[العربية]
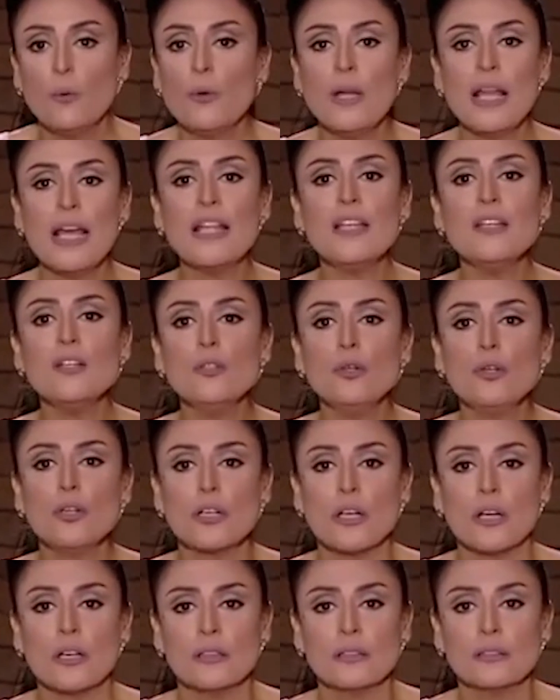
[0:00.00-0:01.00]
ولأن
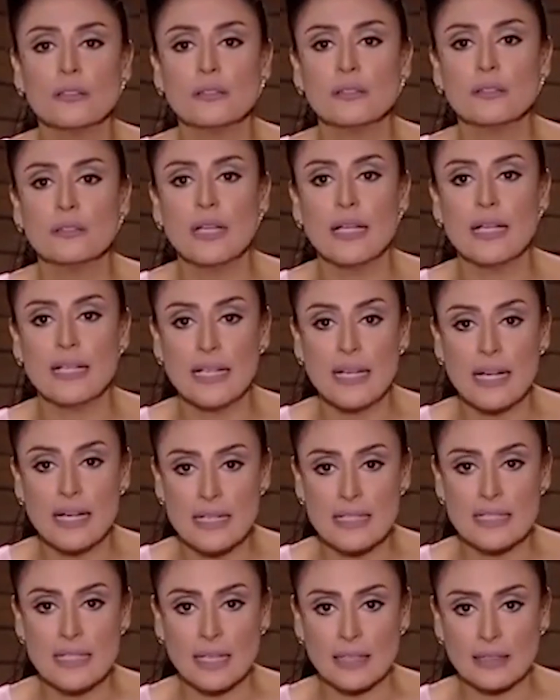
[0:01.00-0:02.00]
دورنا إننا
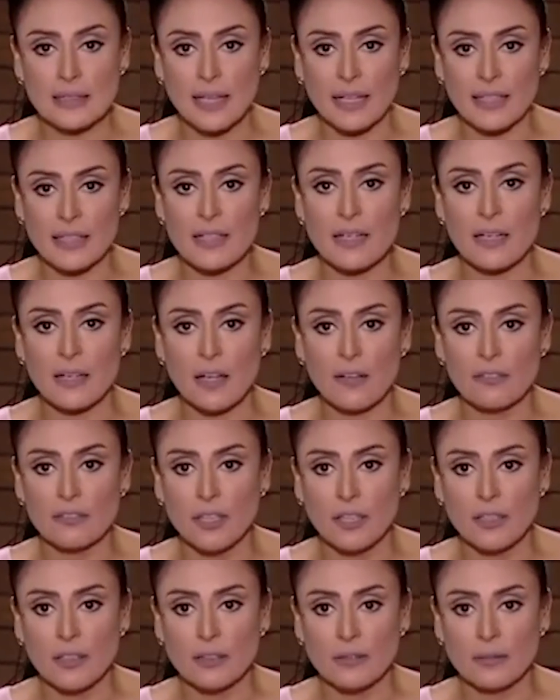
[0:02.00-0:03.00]
نسعى للتغيير
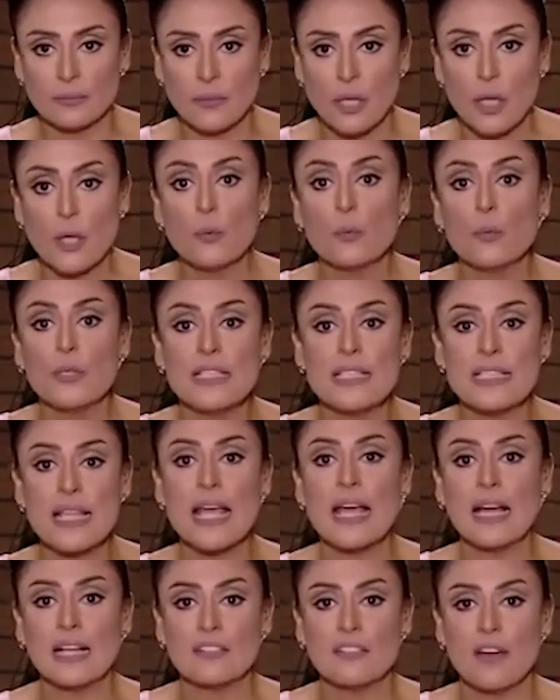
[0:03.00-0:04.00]
الأفضل
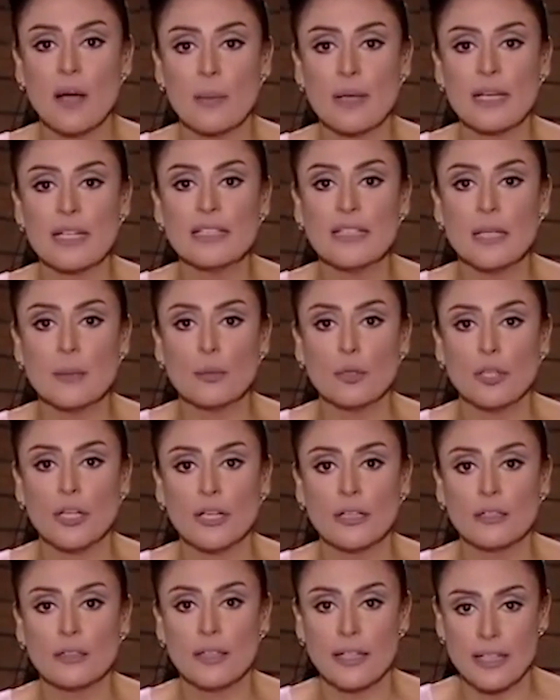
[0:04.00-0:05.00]
ونساعد في عملية
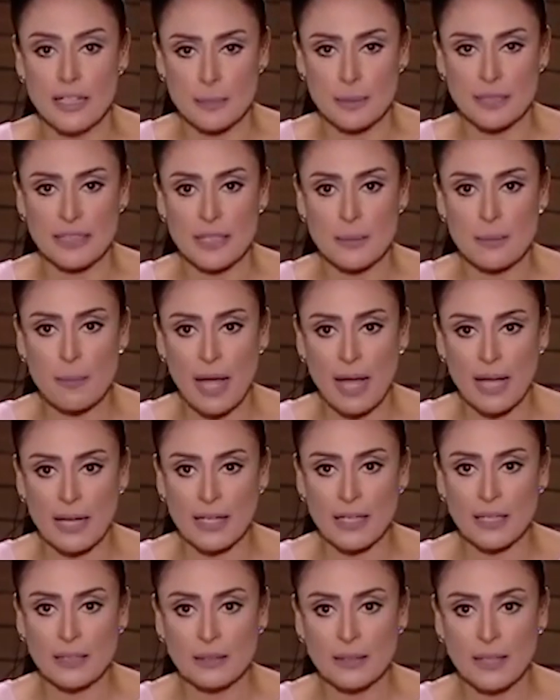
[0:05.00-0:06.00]
البنى اللي بتتم
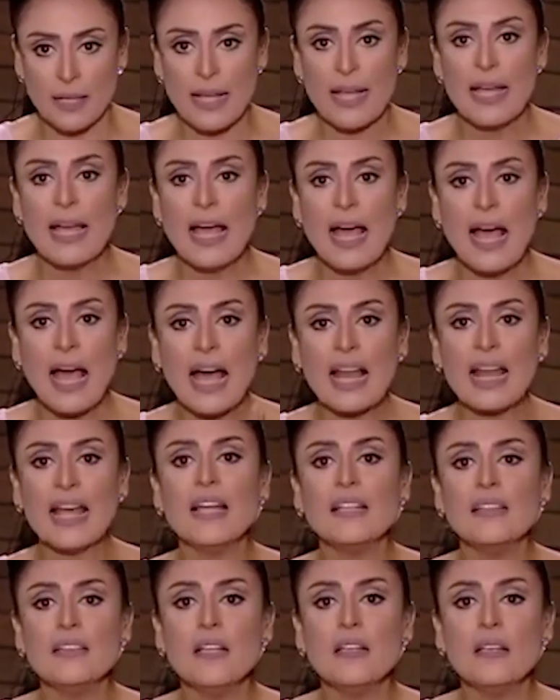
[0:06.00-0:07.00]
حاليا
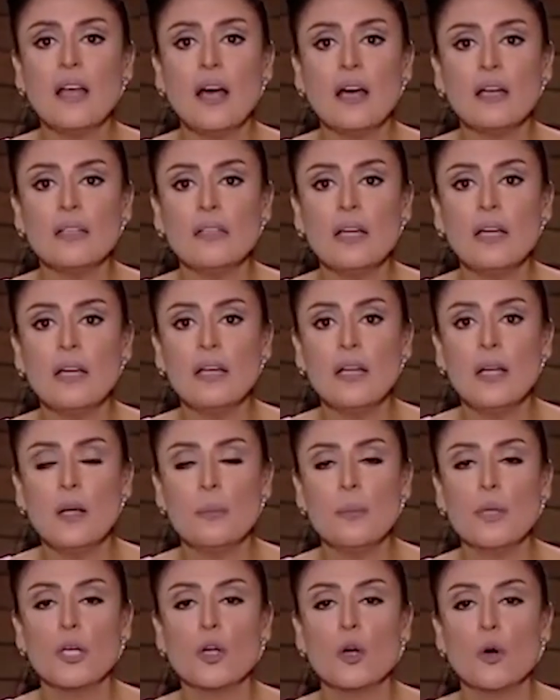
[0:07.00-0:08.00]
حلقتنا النهارده
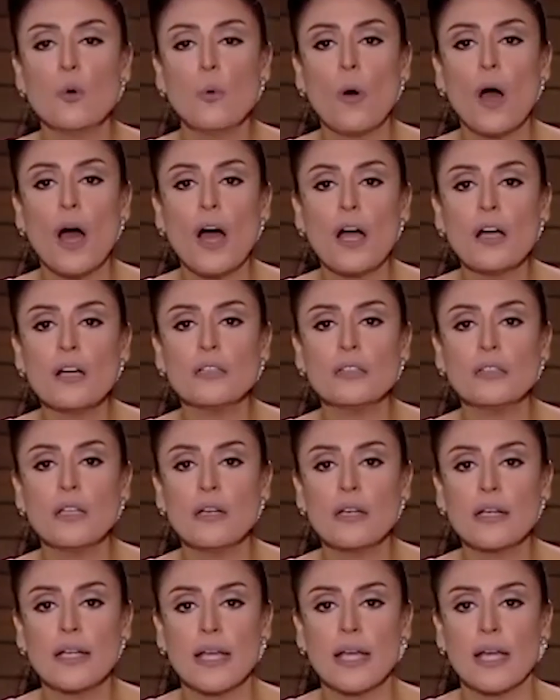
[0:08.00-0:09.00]
من جوه
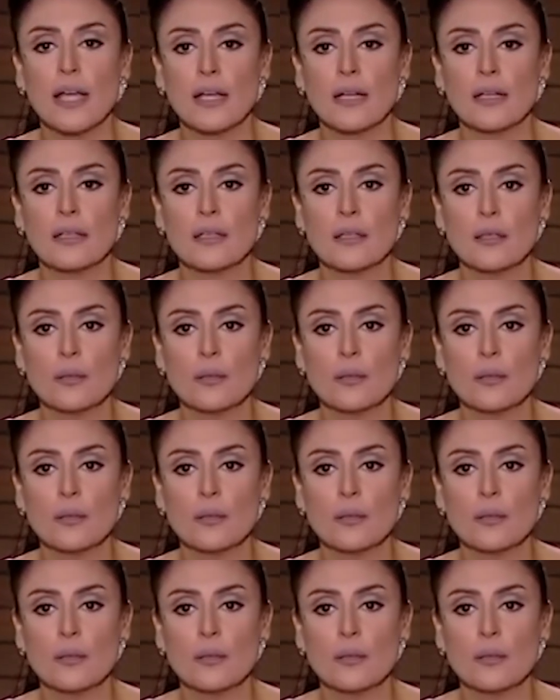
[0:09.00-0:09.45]
أكتر جهة